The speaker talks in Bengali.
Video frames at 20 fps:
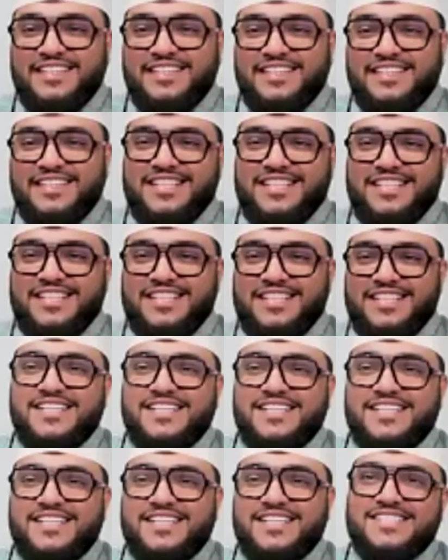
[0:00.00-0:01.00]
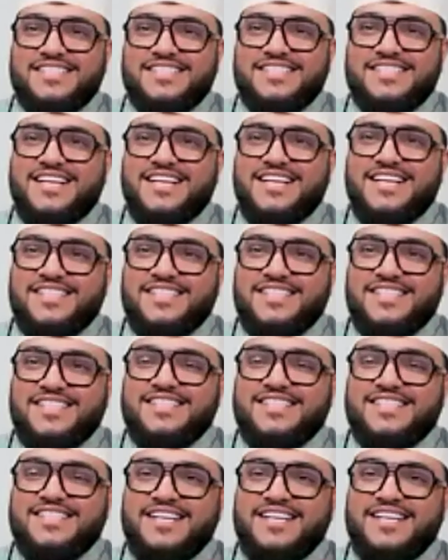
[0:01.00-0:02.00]
আস্তে আস্তে আস্তে আস্তে
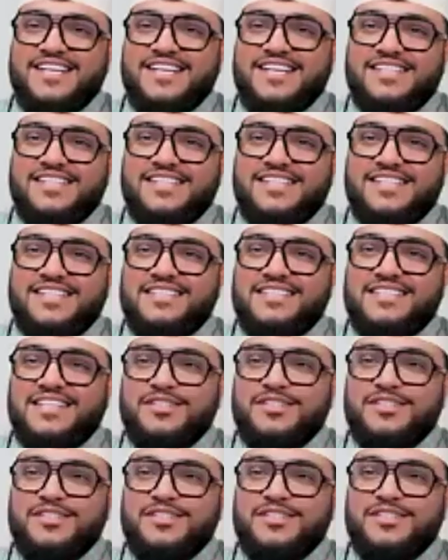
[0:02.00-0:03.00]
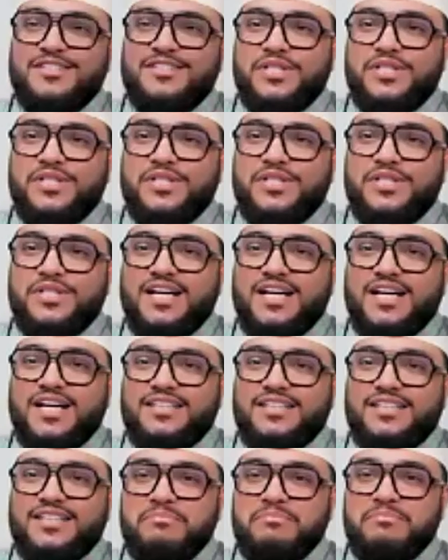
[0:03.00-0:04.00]
আস্তে আস্তে দুনিয়ায়
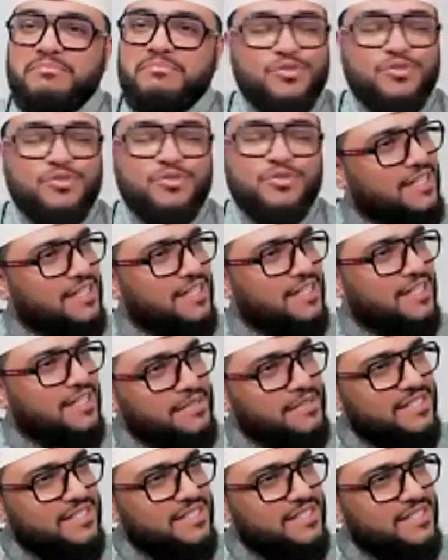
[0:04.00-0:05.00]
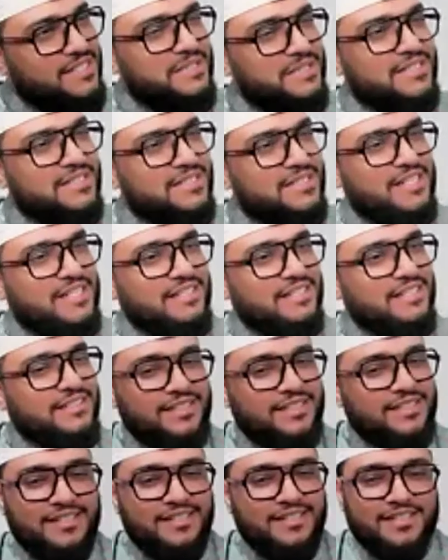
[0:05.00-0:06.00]
মানুষের সাথে মিশতে মিশতে
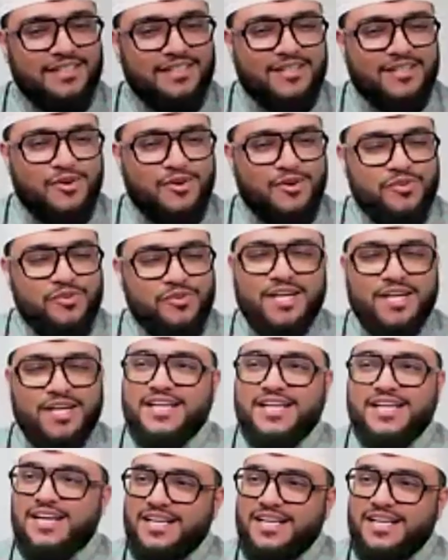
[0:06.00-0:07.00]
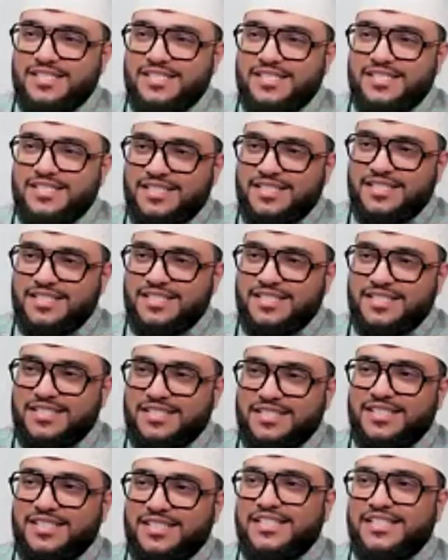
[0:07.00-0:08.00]
অন্যায়ের রাস্তা চিনে
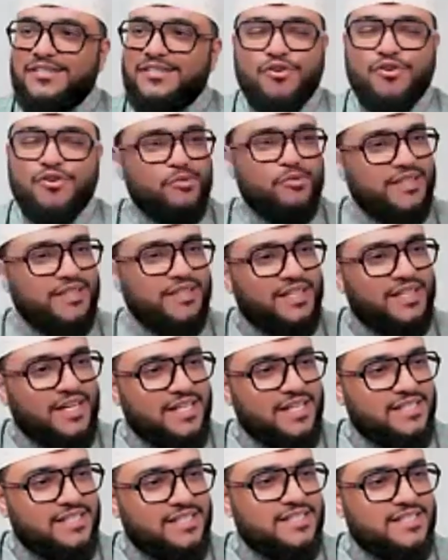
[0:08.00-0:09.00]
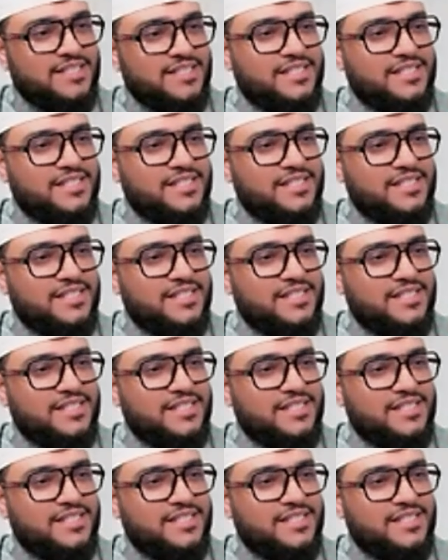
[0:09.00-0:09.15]
অপরাধের রাস্তা চিনে